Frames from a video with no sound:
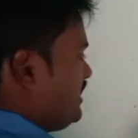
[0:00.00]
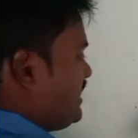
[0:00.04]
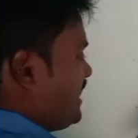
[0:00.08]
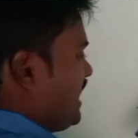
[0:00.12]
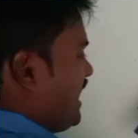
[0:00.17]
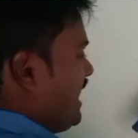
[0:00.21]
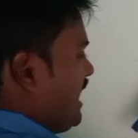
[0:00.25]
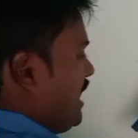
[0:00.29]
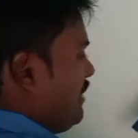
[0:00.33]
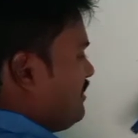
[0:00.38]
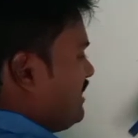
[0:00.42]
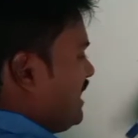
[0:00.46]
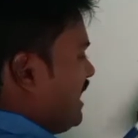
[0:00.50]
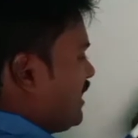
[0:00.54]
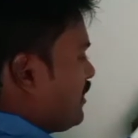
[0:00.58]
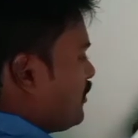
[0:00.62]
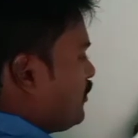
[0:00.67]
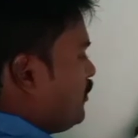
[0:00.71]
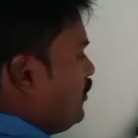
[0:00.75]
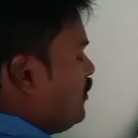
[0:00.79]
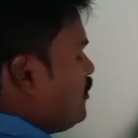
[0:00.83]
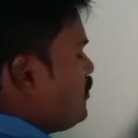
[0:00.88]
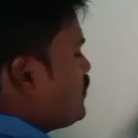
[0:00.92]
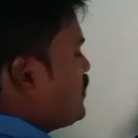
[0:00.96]
चाहे आप यहाँ
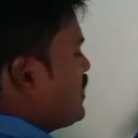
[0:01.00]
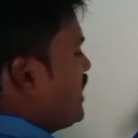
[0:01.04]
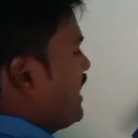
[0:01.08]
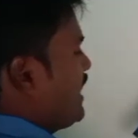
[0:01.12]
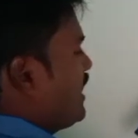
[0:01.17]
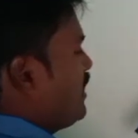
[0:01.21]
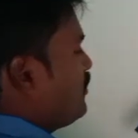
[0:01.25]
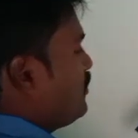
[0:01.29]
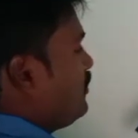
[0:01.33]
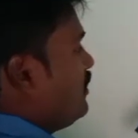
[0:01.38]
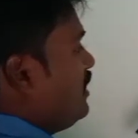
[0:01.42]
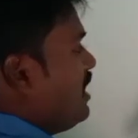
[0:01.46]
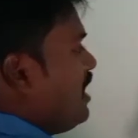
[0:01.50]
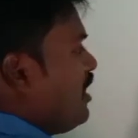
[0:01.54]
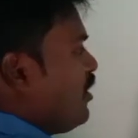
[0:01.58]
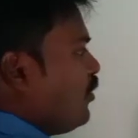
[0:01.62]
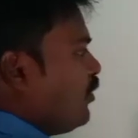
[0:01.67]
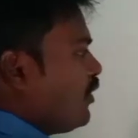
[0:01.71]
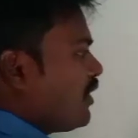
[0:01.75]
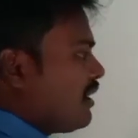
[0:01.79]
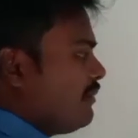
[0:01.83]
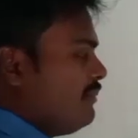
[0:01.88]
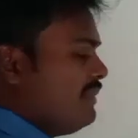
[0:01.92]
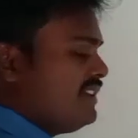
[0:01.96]
रखो चाहे रहो
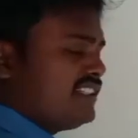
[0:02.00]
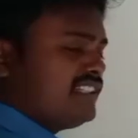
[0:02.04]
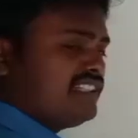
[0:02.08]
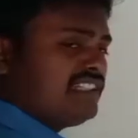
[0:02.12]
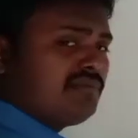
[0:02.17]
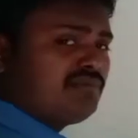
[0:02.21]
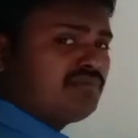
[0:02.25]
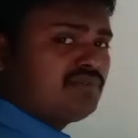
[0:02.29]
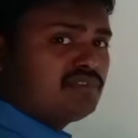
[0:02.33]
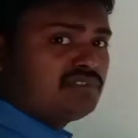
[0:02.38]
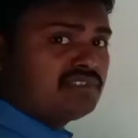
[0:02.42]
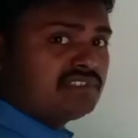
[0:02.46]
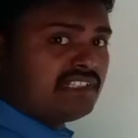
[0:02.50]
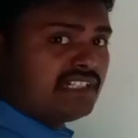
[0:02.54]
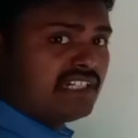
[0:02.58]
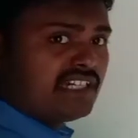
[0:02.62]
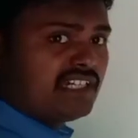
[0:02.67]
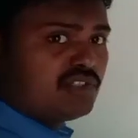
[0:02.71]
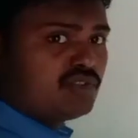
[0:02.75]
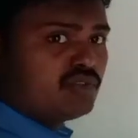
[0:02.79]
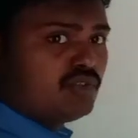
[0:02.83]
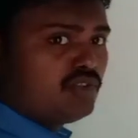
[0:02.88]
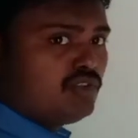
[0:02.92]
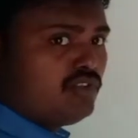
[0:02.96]
और हमेशा जब
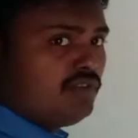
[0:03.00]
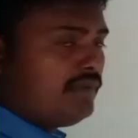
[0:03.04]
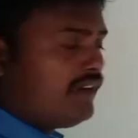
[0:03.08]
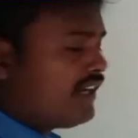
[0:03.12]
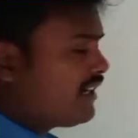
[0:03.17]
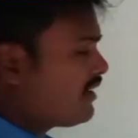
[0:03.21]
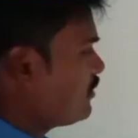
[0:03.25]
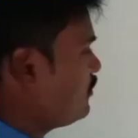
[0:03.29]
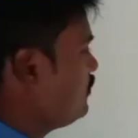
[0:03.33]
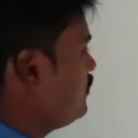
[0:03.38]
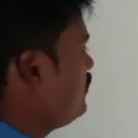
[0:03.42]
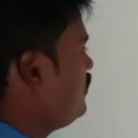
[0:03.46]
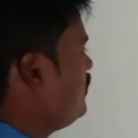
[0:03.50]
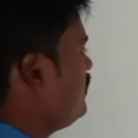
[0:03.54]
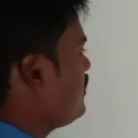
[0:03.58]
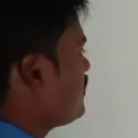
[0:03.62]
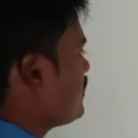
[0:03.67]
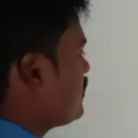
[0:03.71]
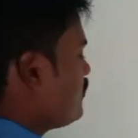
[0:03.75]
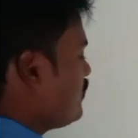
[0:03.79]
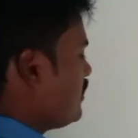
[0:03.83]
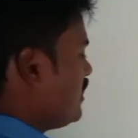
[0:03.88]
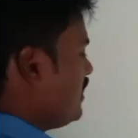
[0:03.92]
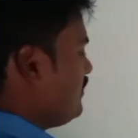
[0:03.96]
संख्या छोटी वहाँ रखो
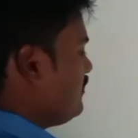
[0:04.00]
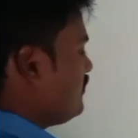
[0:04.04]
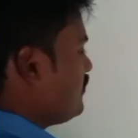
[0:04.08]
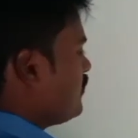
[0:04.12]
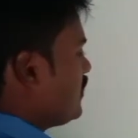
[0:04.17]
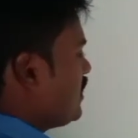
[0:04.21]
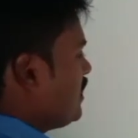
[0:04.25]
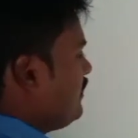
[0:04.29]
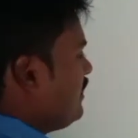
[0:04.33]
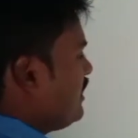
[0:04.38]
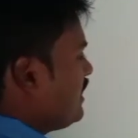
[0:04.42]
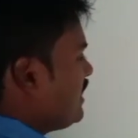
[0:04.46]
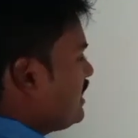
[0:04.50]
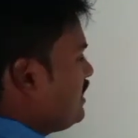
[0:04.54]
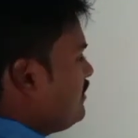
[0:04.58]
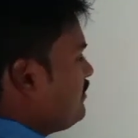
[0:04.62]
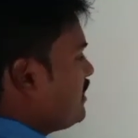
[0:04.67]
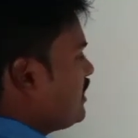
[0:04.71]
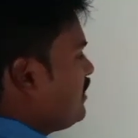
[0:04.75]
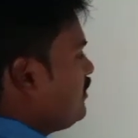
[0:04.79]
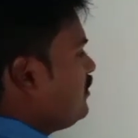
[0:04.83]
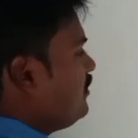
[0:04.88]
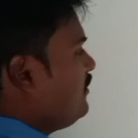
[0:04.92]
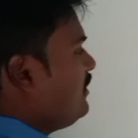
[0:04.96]
कि गुणा गुणा वहाँ करने में
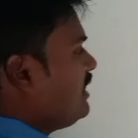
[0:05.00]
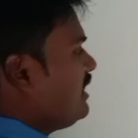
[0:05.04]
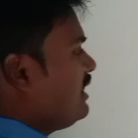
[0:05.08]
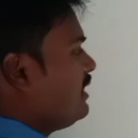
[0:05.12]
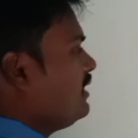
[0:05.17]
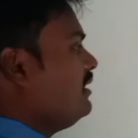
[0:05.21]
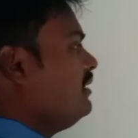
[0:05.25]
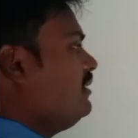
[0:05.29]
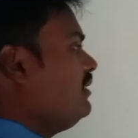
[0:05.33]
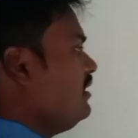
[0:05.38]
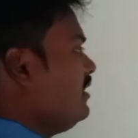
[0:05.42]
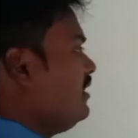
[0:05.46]
क्या होगा मैं